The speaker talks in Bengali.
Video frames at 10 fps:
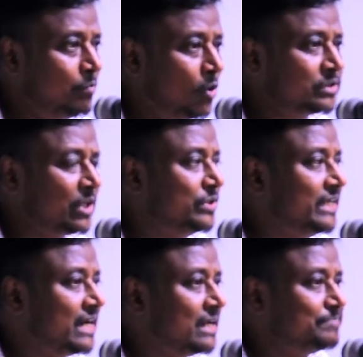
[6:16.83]
ভোক্তা
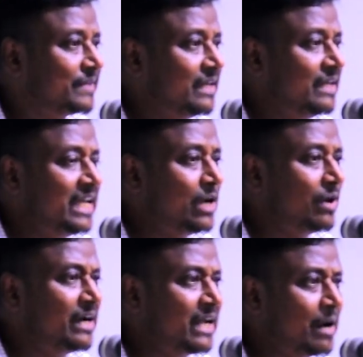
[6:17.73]
অধিকার
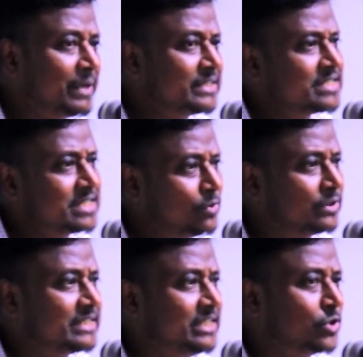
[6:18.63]
এগুলো নিয়ে আমরা চেষ্টা
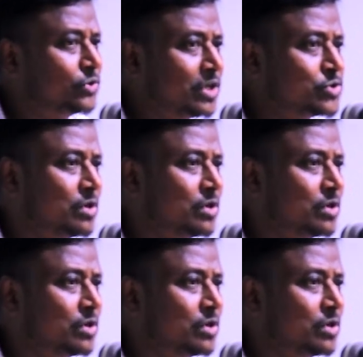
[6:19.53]
করতেছি যতটা